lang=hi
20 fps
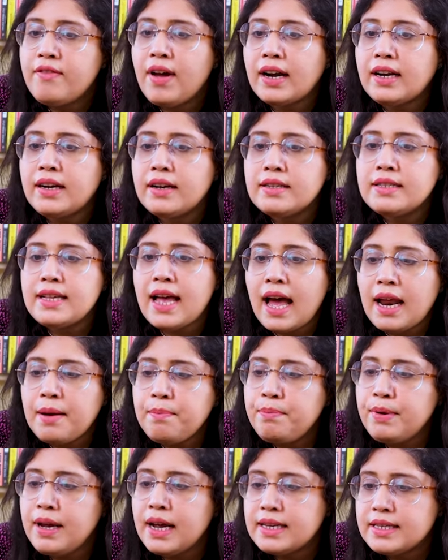वेक्टर्स
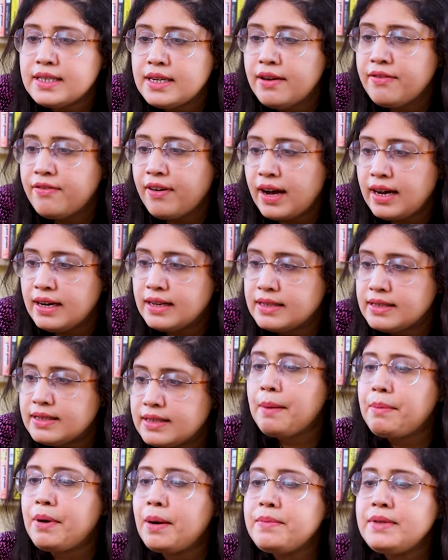एंड पी एच डी फाइल्स
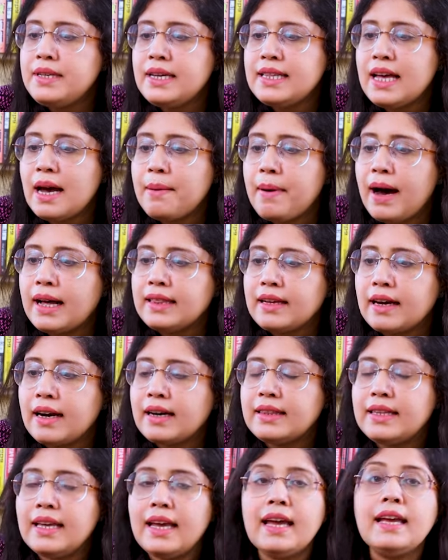अब हम सीधे सीधा बात
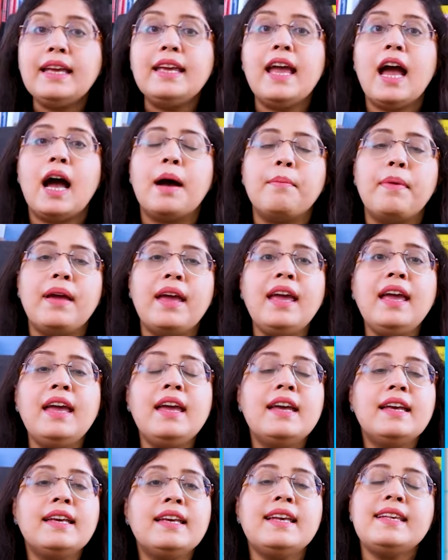करते हैं कि हमें
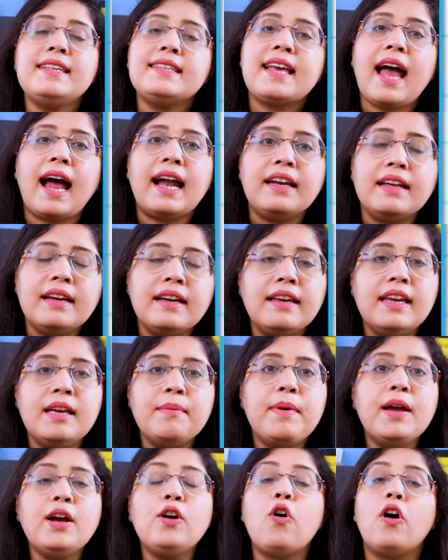किस
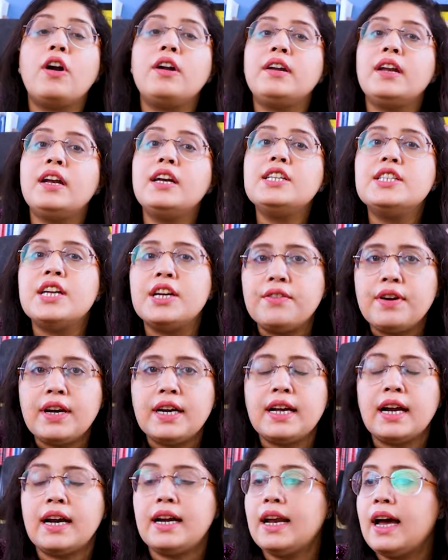कैटेगरी में कंटेंट
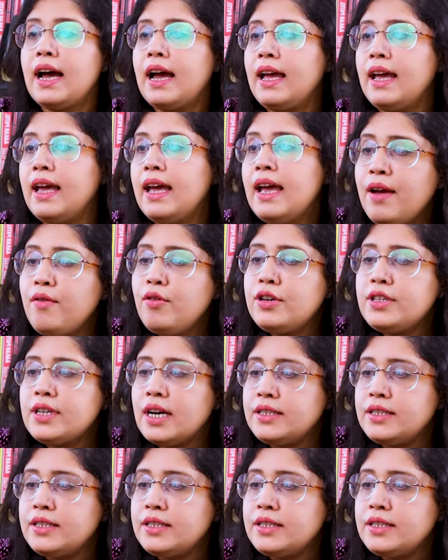जनरेट करना है आई वुड